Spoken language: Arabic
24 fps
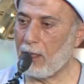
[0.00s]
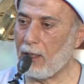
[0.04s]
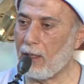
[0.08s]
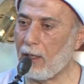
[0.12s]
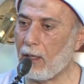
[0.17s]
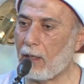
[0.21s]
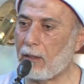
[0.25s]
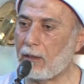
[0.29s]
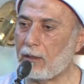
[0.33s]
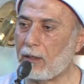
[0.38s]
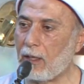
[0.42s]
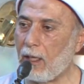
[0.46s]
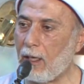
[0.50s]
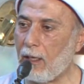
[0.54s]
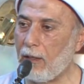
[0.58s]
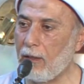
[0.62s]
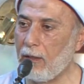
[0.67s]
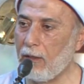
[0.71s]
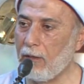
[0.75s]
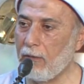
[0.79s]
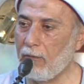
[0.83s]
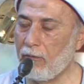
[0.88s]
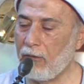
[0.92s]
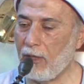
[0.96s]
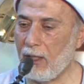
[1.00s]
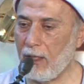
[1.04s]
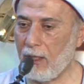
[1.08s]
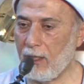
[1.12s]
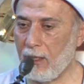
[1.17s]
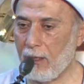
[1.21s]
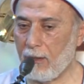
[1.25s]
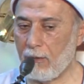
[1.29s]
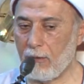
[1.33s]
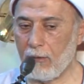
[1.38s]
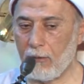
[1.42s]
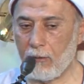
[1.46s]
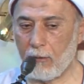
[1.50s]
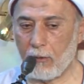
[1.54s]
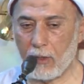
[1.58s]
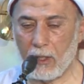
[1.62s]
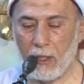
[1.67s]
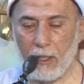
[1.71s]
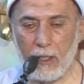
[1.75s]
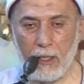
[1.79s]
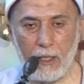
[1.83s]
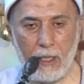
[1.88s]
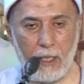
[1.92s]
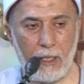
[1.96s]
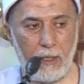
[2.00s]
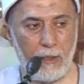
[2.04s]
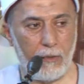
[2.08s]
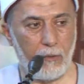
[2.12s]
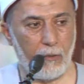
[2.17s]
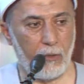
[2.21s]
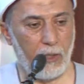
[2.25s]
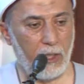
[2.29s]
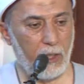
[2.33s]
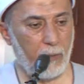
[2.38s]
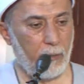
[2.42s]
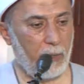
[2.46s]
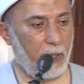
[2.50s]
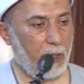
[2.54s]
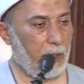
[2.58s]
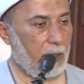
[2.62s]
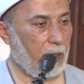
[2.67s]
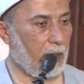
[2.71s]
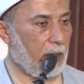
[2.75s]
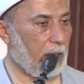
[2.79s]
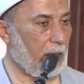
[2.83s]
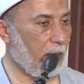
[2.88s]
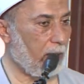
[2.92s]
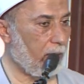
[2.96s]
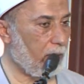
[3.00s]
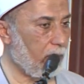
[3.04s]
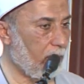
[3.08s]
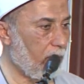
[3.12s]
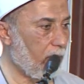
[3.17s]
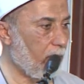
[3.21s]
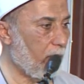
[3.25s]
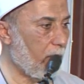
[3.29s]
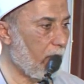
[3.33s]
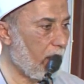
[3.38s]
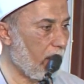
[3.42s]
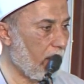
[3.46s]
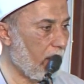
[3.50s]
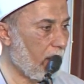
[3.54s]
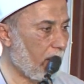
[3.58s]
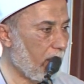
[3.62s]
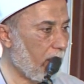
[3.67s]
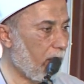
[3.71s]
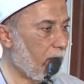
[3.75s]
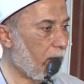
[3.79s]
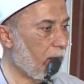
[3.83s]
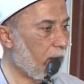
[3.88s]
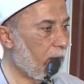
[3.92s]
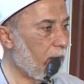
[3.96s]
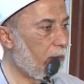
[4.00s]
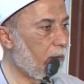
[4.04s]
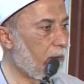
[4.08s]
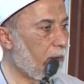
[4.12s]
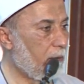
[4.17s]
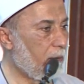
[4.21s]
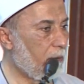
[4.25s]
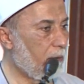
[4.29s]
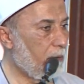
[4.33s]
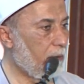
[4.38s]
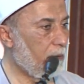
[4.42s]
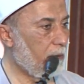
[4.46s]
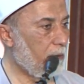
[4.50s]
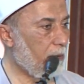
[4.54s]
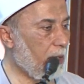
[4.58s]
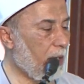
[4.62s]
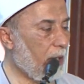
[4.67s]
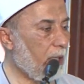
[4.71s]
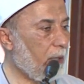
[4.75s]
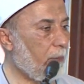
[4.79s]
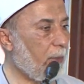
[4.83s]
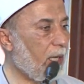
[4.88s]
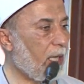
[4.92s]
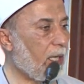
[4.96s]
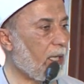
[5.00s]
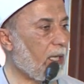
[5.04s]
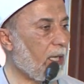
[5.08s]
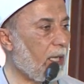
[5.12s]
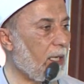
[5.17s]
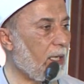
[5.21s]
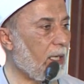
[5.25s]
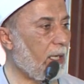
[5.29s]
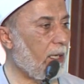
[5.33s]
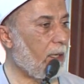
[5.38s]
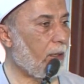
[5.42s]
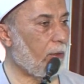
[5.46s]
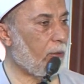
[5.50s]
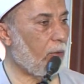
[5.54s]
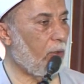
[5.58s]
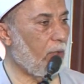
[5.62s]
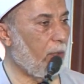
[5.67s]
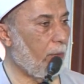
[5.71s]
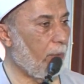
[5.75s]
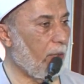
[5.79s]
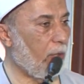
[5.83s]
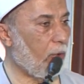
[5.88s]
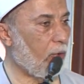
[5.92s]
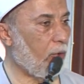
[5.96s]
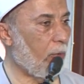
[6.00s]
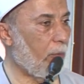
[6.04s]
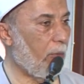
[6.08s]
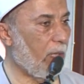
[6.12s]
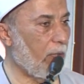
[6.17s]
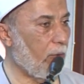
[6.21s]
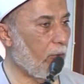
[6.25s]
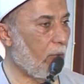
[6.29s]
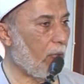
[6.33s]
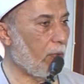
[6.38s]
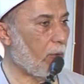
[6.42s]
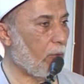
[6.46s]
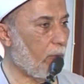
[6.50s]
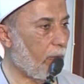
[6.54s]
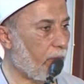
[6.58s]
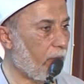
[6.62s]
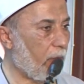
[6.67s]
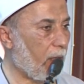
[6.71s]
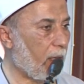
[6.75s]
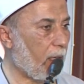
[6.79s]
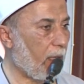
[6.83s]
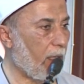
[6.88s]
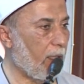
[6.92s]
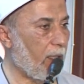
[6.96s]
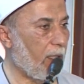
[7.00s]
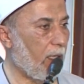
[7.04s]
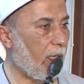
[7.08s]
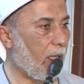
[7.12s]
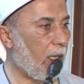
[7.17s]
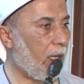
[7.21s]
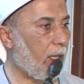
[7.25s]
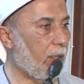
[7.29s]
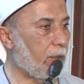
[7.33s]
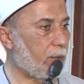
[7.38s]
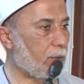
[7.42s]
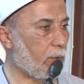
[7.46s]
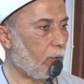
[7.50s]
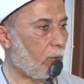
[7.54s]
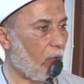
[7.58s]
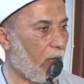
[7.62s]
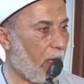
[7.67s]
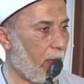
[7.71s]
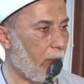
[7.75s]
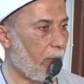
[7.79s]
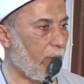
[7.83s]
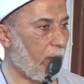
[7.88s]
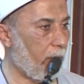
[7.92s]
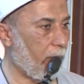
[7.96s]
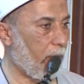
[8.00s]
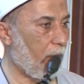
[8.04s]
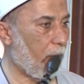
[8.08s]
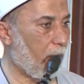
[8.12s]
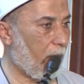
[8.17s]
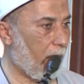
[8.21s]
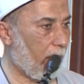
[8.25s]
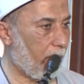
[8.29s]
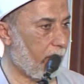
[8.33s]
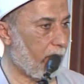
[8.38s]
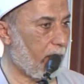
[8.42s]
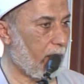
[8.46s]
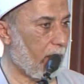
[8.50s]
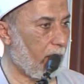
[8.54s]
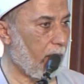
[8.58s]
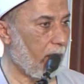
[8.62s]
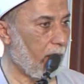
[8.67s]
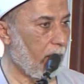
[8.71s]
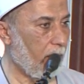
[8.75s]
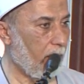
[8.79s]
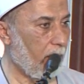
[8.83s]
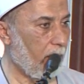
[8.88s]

ليقطع فلينظر هل يذهبن كيده ما يغيظ يعني من كان يظن منكم أيها الكفار أني لأنصر حبيبي وعبدي